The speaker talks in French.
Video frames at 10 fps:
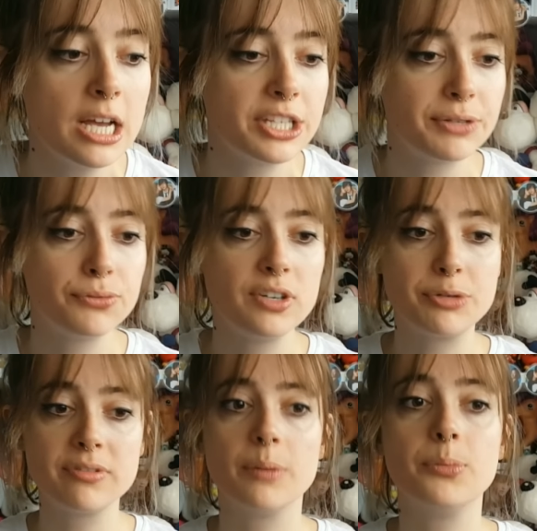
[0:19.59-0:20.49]
si vous voulez
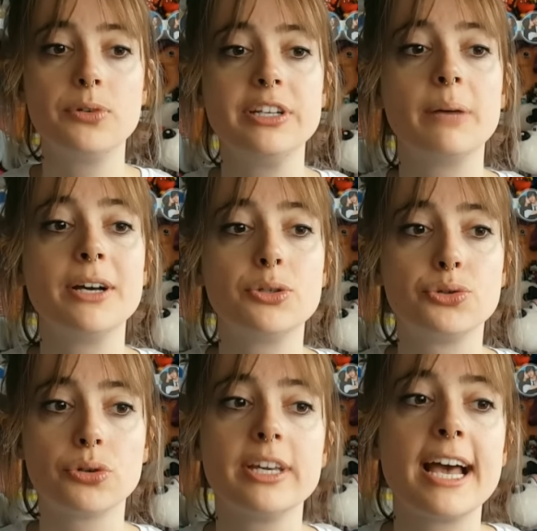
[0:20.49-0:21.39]
suivre un peu les dramas que
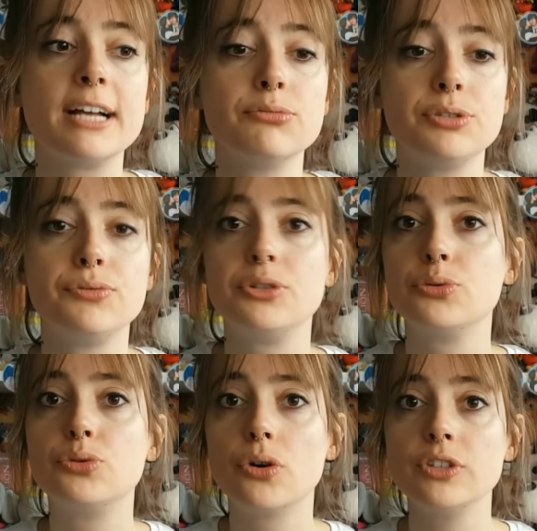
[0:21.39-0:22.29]
je regarde ou si vous voulez être
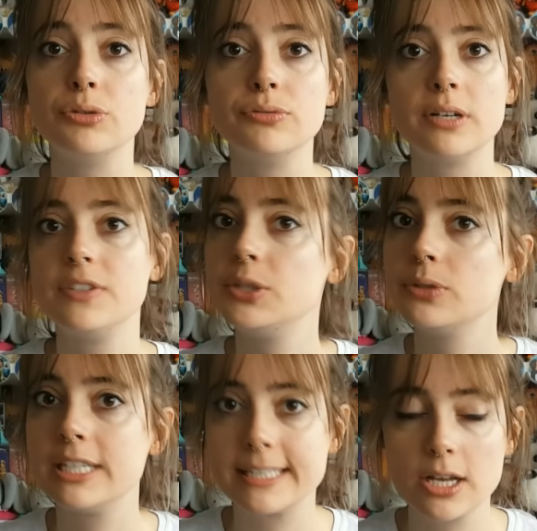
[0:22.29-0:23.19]
au courant des nouvelles vidéos
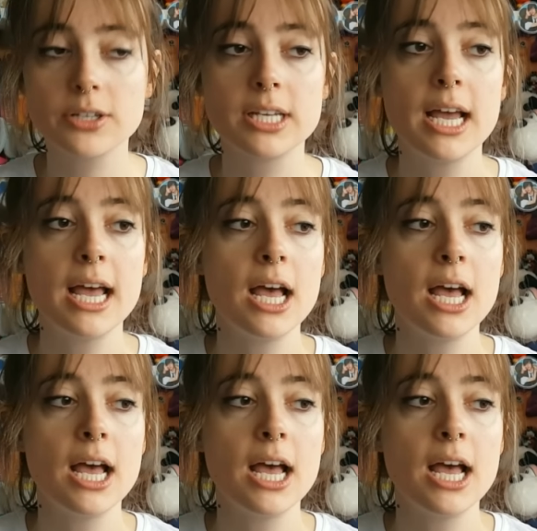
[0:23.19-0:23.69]
qui sortent,